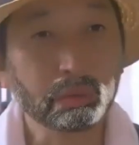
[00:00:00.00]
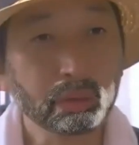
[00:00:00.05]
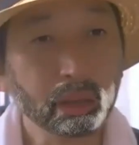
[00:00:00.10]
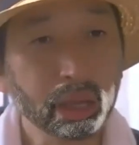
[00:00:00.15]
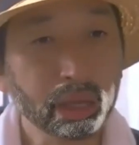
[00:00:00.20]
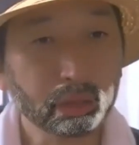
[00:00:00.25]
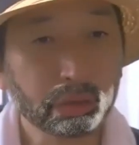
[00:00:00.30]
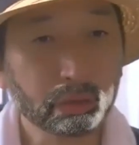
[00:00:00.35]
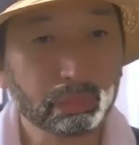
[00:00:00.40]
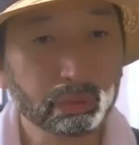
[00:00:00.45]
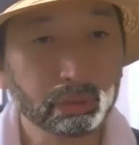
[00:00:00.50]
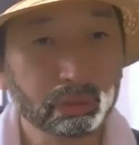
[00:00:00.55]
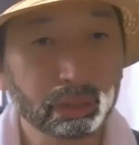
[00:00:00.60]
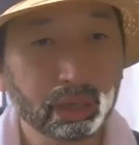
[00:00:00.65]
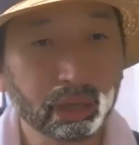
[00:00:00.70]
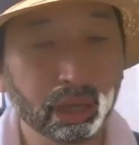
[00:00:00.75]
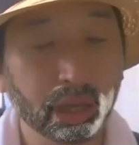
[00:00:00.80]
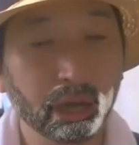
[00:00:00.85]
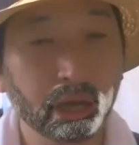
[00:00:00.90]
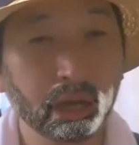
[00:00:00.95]
りゃと思って
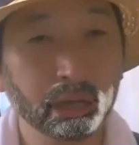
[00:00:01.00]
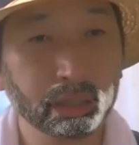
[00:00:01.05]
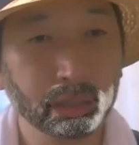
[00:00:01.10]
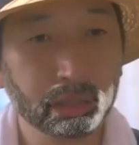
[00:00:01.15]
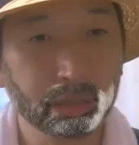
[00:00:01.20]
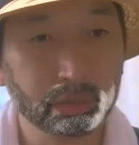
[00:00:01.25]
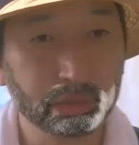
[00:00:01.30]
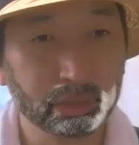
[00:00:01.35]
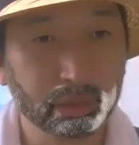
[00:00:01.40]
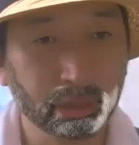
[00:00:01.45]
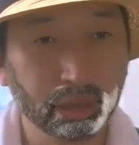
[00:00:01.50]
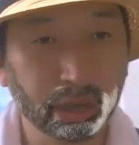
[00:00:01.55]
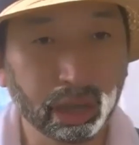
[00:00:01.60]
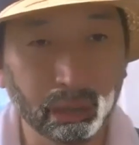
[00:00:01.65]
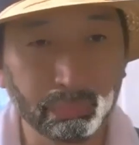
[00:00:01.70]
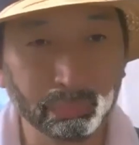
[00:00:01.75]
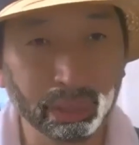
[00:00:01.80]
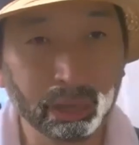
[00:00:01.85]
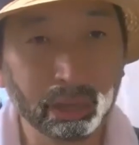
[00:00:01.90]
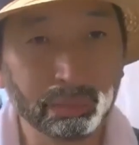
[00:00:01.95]
考えてるうちに画
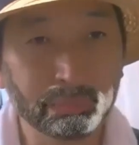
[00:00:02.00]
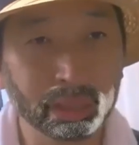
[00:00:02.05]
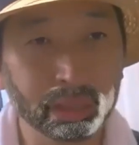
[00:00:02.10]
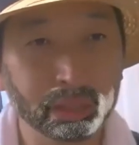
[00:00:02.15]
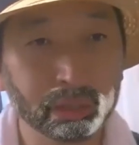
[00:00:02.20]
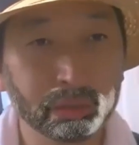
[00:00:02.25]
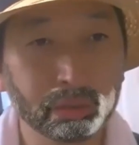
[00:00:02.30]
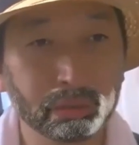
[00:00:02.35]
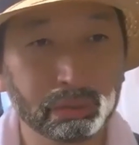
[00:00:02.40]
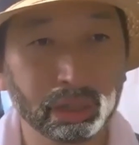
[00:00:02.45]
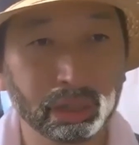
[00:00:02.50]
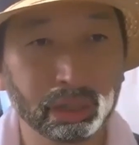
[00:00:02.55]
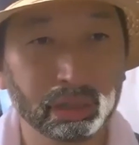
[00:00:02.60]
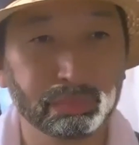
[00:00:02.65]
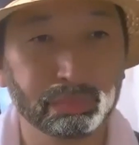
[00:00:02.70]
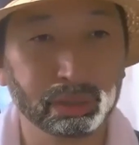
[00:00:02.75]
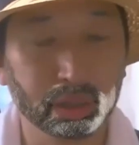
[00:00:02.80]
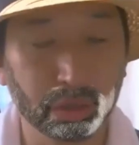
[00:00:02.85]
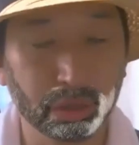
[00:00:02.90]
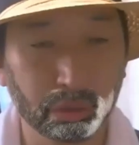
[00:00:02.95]
面が真っ白になっち
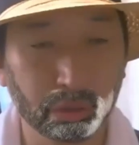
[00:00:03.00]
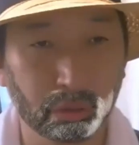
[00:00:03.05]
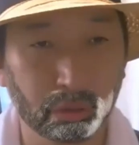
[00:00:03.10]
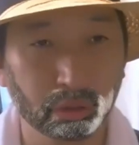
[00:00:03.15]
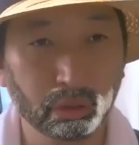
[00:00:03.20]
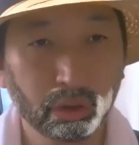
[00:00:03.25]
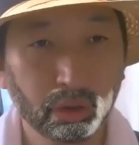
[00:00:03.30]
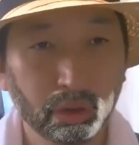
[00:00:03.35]
まってよ。